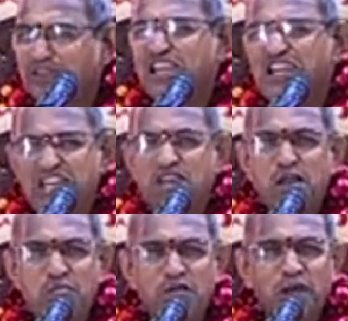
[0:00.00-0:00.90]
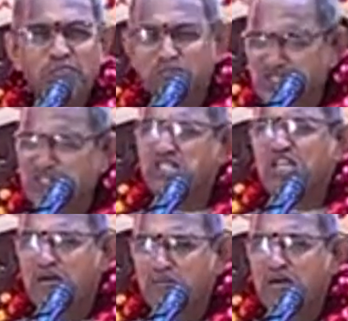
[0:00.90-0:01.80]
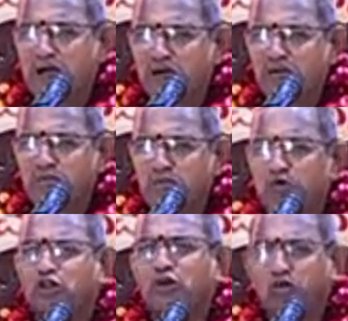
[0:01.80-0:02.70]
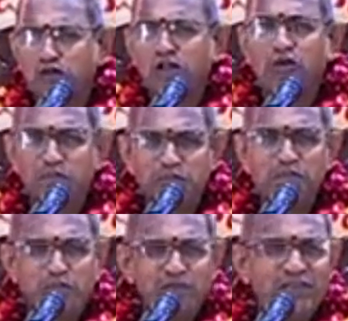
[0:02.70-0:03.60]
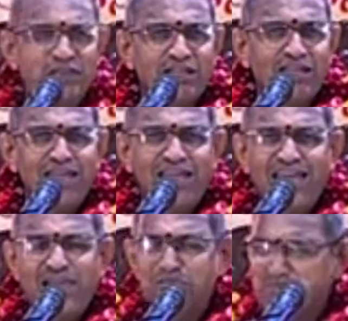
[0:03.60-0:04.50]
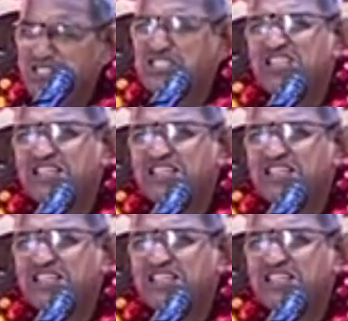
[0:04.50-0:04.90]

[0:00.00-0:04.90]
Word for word: తెలియని అమ్మ పిచ్చి అమ్మ బురదగుంటలో పడిపోయింది పిచ్చి